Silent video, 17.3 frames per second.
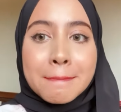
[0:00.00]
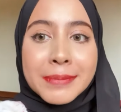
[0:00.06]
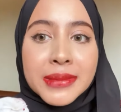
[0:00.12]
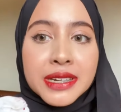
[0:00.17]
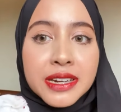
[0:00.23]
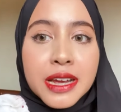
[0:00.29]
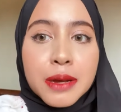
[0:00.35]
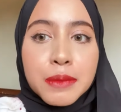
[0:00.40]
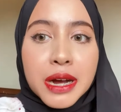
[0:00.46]

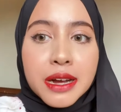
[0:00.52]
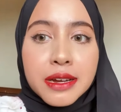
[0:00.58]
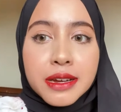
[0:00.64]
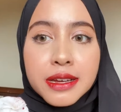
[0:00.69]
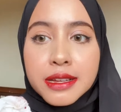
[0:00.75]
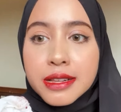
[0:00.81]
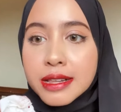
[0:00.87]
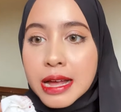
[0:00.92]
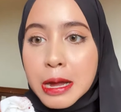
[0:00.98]
dia emang agak
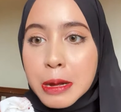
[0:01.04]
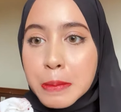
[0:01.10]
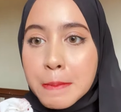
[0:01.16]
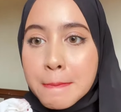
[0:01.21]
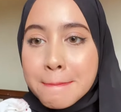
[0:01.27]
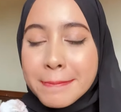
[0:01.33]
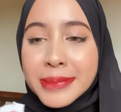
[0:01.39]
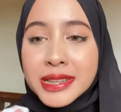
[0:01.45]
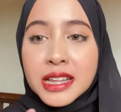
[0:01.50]
hilang
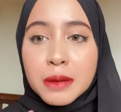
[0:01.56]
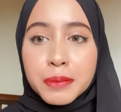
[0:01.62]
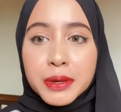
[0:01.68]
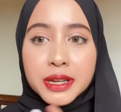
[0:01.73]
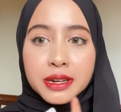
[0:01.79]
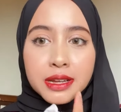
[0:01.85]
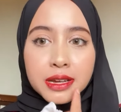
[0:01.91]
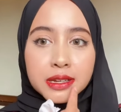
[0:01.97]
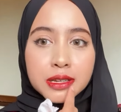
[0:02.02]
tapi
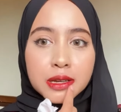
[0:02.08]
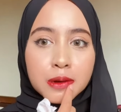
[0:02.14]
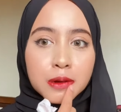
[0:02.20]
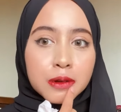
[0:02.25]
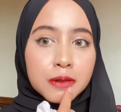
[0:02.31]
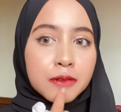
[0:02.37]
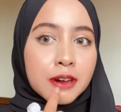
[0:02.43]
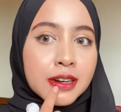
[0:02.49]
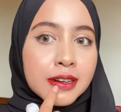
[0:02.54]
ini aja
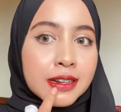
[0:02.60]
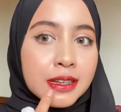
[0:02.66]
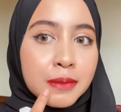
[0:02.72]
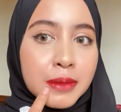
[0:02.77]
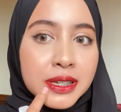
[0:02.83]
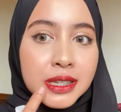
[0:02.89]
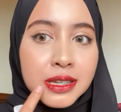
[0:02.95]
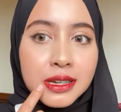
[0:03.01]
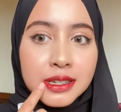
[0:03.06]
warnanya
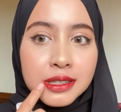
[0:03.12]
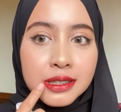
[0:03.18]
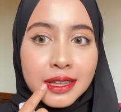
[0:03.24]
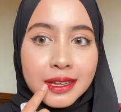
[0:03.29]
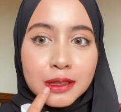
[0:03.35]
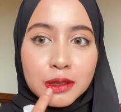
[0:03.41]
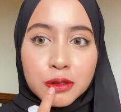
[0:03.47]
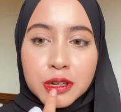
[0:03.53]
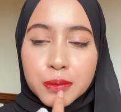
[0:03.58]
masih
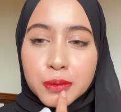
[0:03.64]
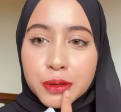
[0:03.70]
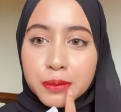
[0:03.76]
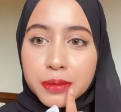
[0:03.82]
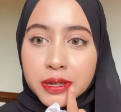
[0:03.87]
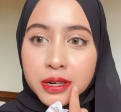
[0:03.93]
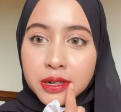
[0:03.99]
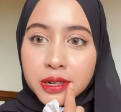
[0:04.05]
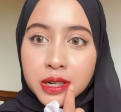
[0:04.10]
ngestain tuh di
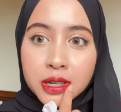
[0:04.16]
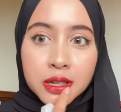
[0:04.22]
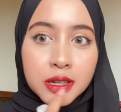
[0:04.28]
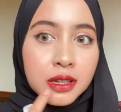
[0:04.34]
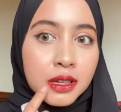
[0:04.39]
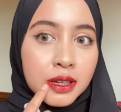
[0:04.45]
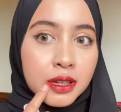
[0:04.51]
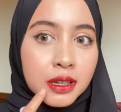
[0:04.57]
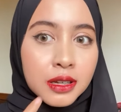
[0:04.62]
bibir
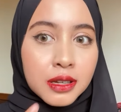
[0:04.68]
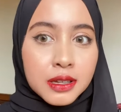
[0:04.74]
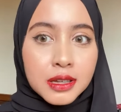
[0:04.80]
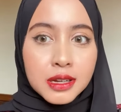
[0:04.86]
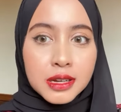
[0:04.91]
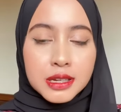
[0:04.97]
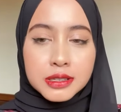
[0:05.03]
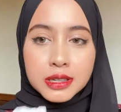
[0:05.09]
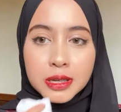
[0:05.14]

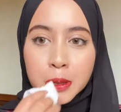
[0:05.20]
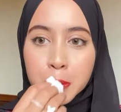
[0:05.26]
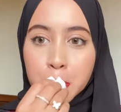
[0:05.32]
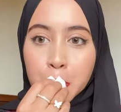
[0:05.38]
ya gak sih?